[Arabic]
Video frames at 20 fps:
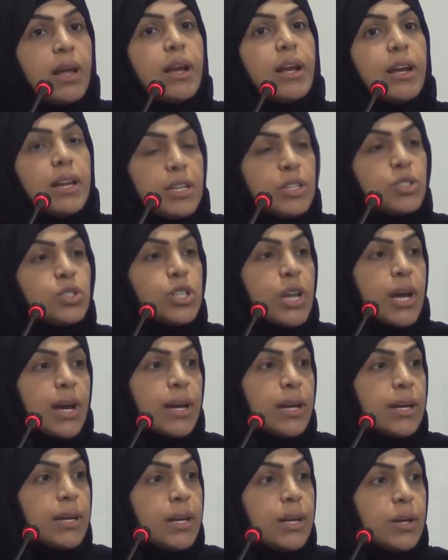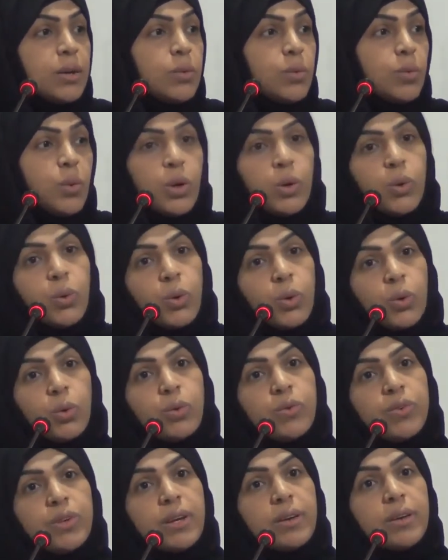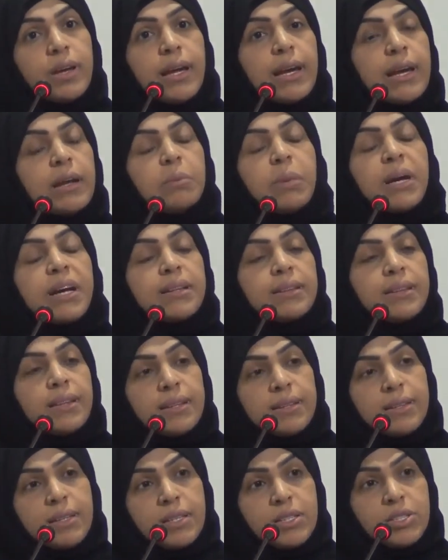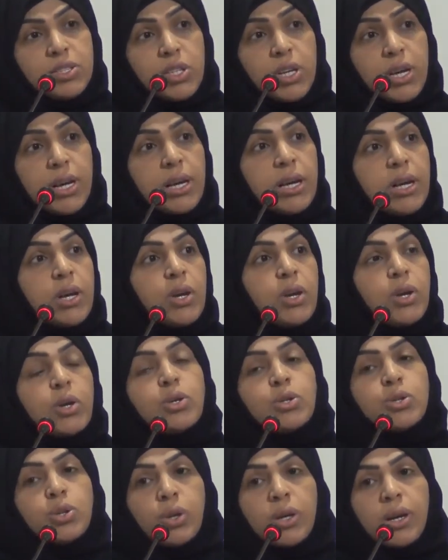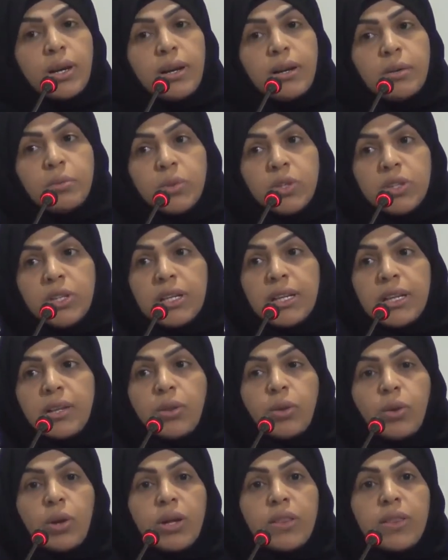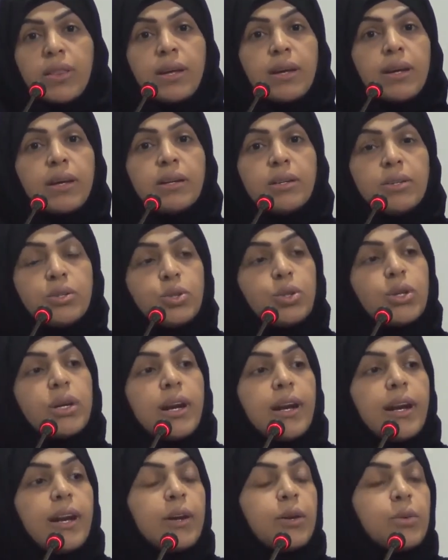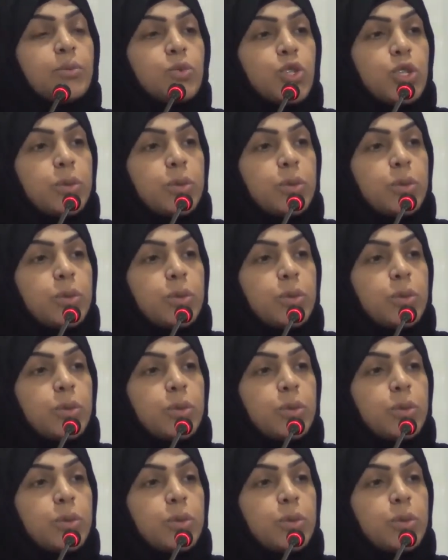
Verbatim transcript: لإنجاحنا ولوقوفنا على محطات النجاح شكرا لمنتدى الثلاثاء شكرا لكم